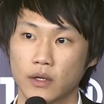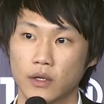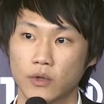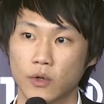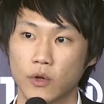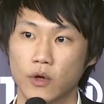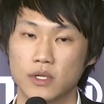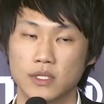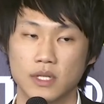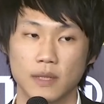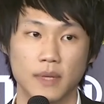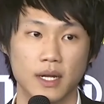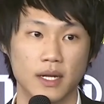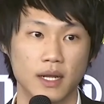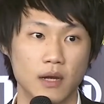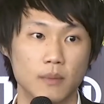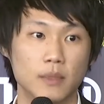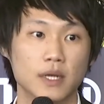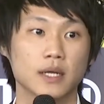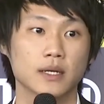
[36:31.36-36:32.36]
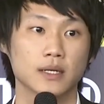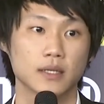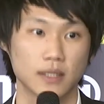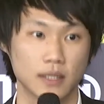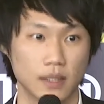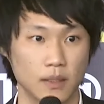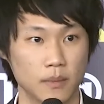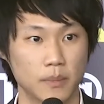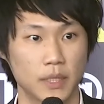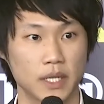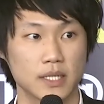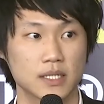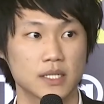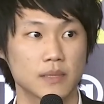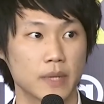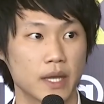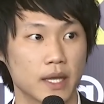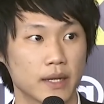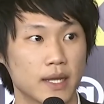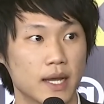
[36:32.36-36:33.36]
ทุกคนสามารถเข้ามา
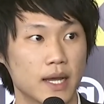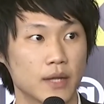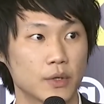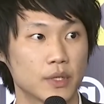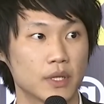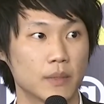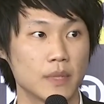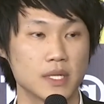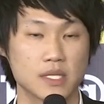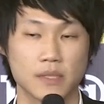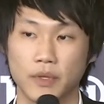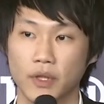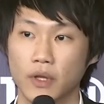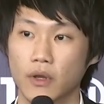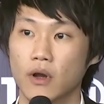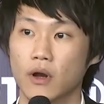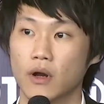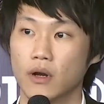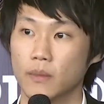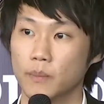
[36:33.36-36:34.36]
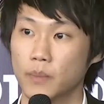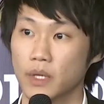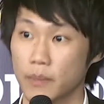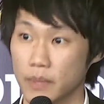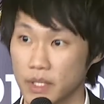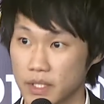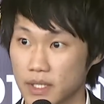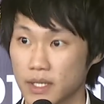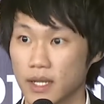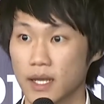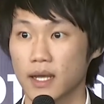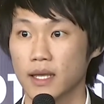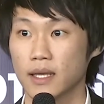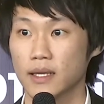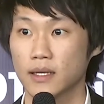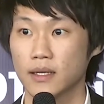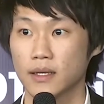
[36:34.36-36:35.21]
participate ได้โดยที่ไม่จำเป็นต้องขอ permission ใคร